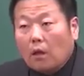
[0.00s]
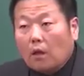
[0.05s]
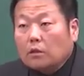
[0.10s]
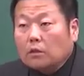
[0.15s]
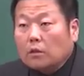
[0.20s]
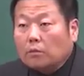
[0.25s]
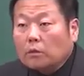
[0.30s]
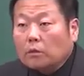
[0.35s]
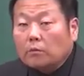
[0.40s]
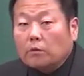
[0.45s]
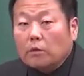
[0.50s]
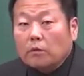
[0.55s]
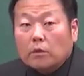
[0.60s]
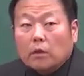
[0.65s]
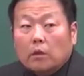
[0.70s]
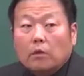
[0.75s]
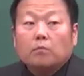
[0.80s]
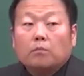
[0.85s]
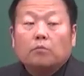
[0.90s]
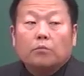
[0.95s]
점점
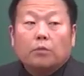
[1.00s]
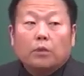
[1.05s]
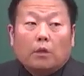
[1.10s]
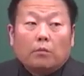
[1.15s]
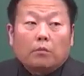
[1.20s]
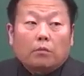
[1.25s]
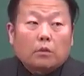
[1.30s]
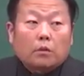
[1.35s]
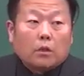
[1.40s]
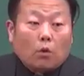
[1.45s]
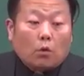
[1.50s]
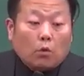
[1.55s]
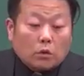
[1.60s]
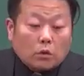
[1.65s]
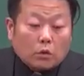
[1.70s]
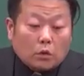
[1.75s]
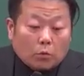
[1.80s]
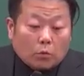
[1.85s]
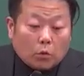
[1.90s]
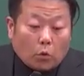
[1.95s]
점점 피라미드에서
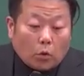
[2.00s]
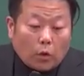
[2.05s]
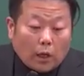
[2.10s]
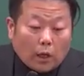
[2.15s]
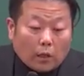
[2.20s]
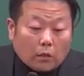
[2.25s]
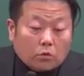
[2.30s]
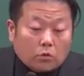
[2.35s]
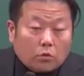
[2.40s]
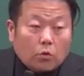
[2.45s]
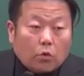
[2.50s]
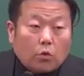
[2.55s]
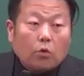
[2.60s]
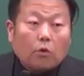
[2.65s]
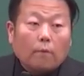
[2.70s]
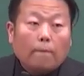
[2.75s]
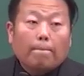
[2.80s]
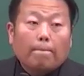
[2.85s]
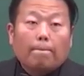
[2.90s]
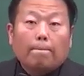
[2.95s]
꼭지점으로
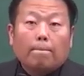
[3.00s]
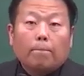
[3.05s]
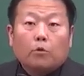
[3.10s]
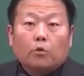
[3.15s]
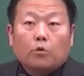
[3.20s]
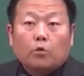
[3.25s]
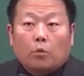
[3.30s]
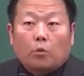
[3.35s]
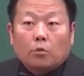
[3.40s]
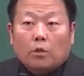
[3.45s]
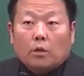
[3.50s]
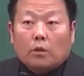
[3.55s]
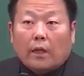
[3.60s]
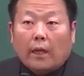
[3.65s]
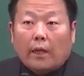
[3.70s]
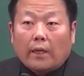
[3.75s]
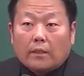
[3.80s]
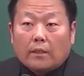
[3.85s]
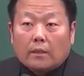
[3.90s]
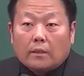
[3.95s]
올라갈수록 좀 더
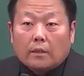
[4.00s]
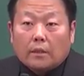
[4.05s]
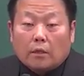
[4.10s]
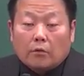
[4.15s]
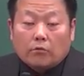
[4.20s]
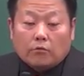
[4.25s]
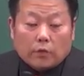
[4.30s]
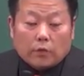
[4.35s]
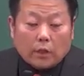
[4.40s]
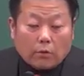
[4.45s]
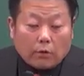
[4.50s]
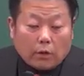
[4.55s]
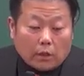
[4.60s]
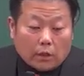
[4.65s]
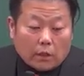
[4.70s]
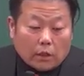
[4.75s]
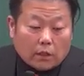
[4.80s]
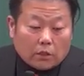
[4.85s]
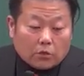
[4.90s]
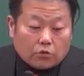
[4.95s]
타이트한
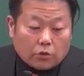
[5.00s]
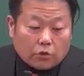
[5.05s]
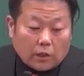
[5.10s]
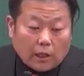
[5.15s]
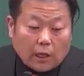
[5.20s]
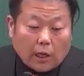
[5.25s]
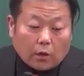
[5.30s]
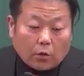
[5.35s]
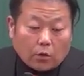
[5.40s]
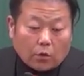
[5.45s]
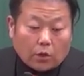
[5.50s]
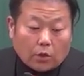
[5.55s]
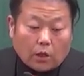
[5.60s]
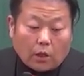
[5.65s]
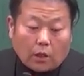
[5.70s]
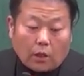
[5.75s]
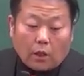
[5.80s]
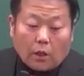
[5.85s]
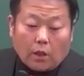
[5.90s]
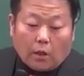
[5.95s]
위생관리 기준이다.
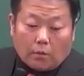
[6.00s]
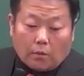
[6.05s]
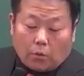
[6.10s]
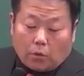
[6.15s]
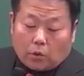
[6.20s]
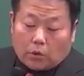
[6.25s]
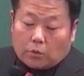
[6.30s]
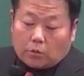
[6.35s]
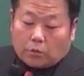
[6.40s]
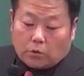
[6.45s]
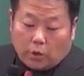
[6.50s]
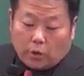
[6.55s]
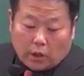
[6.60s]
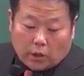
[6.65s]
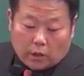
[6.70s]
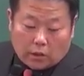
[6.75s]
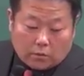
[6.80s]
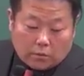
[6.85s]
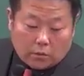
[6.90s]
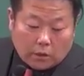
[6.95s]
이렇게 보시면
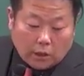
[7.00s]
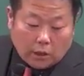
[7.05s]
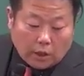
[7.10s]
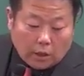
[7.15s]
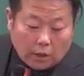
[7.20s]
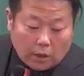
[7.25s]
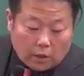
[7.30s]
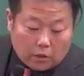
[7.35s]
되겠습니다.